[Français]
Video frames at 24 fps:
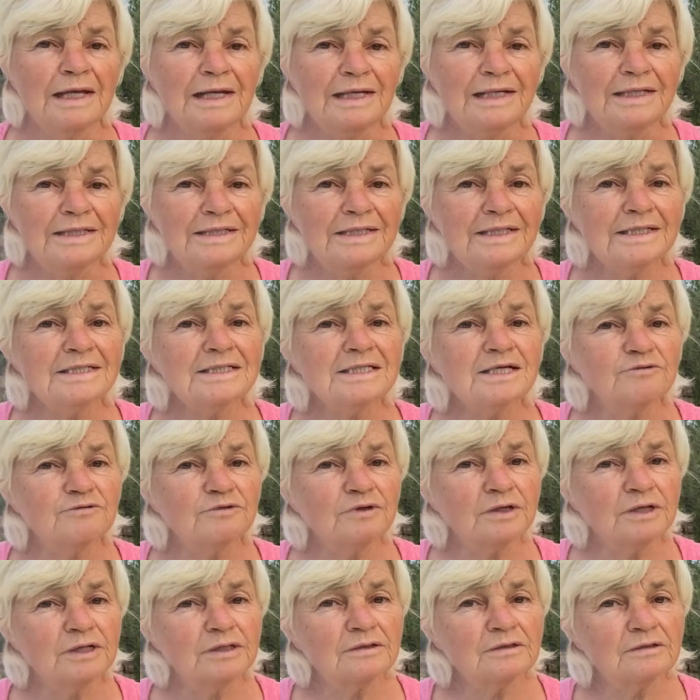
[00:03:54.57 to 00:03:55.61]
L'idée, ça
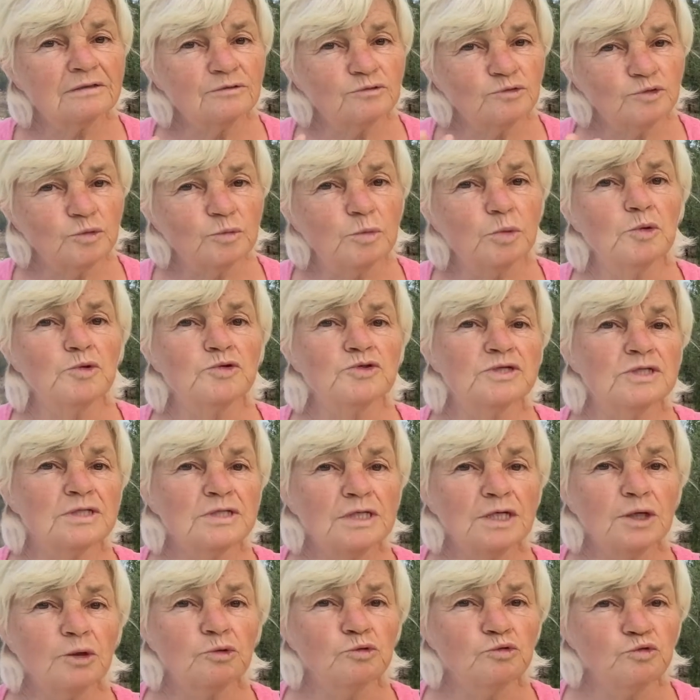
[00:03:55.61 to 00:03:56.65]
va être de
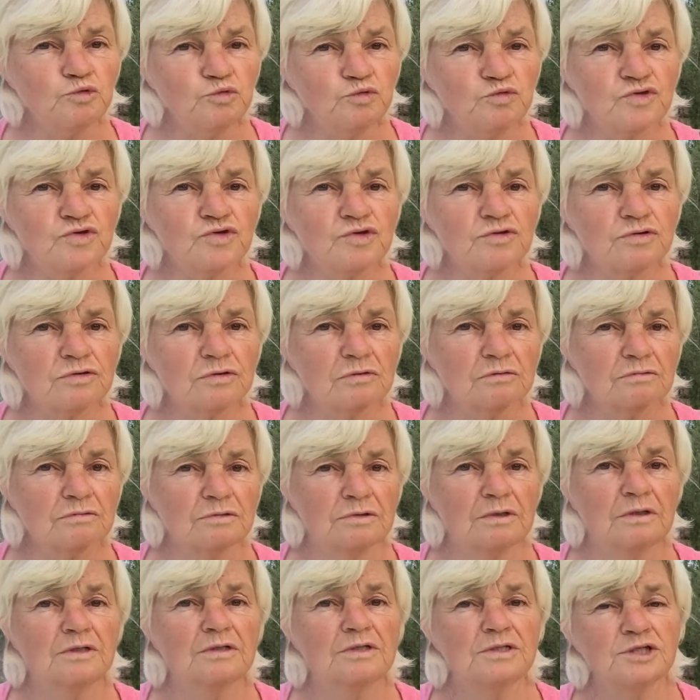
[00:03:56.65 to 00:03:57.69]
procéder en douceur.
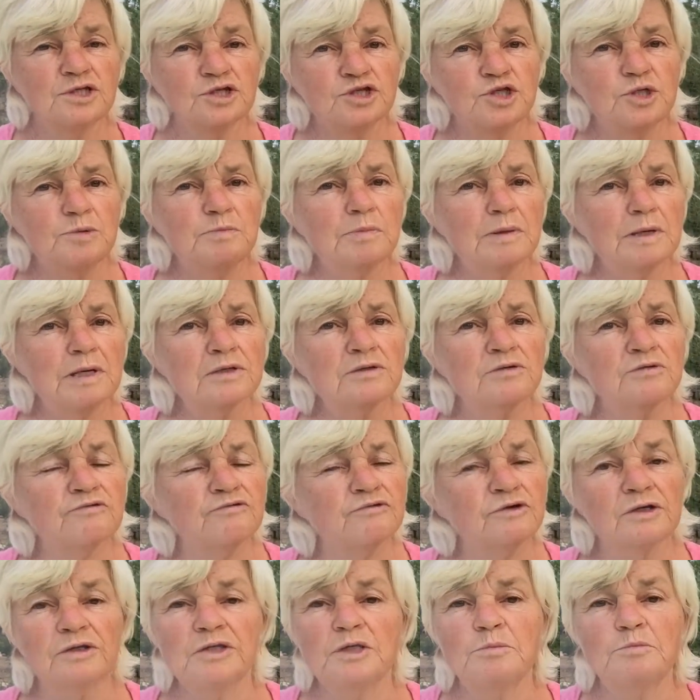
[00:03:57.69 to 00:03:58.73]
Hein. Il ne s'agit pas de
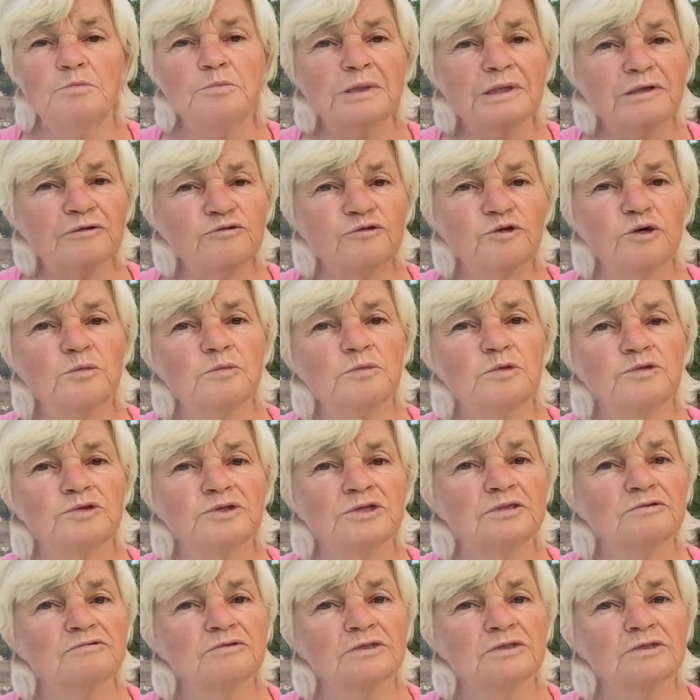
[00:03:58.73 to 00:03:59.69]
faire des performances